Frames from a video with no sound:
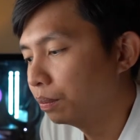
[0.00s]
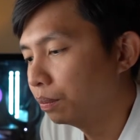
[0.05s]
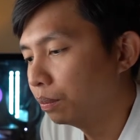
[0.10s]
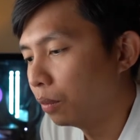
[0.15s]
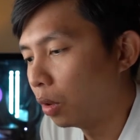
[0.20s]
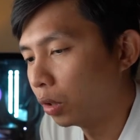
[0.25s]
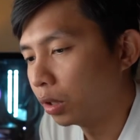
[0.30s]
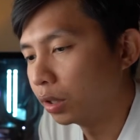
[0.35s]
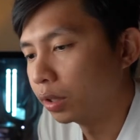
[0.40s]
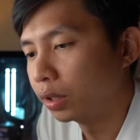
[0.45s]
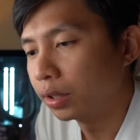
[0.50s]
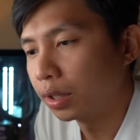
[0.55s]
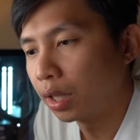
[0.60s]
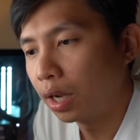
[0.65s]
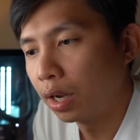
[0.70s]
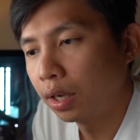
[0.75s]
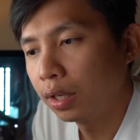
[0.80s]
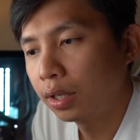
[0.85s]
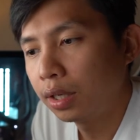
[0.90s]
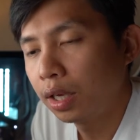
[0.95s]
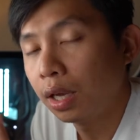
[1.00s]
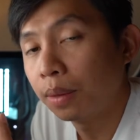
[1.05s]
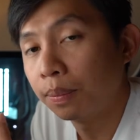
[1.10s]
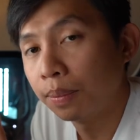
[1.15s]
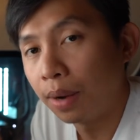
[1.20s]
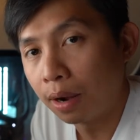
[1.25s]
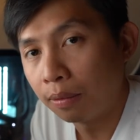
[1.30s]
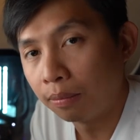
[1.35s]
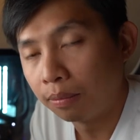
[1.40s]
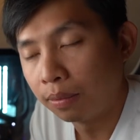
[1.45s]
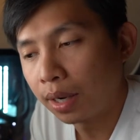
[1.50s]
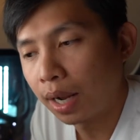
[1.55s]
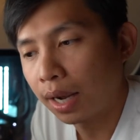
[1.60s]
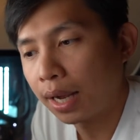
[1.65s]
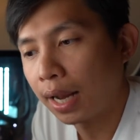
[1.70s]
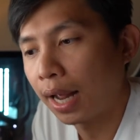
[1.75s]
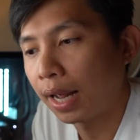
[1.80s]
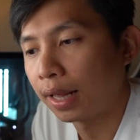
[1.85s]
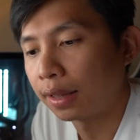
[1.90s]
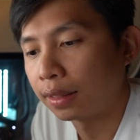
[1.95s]
mọi người tới ký hợp đồng khách
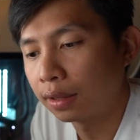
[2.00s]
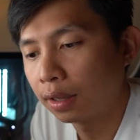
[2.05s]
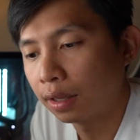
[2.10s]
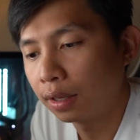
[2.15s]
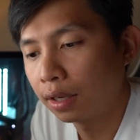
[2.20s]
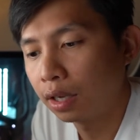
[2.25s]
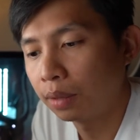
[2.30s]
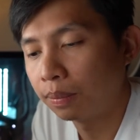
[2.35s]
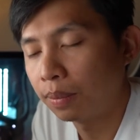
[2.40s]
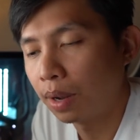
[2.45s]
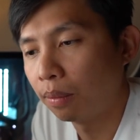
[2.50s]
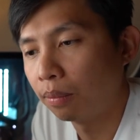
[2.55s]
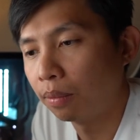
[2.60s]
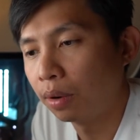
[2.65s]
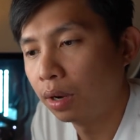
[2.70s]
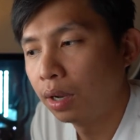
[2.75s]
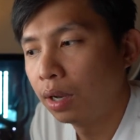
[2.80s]
hàng tới ký hợp đồng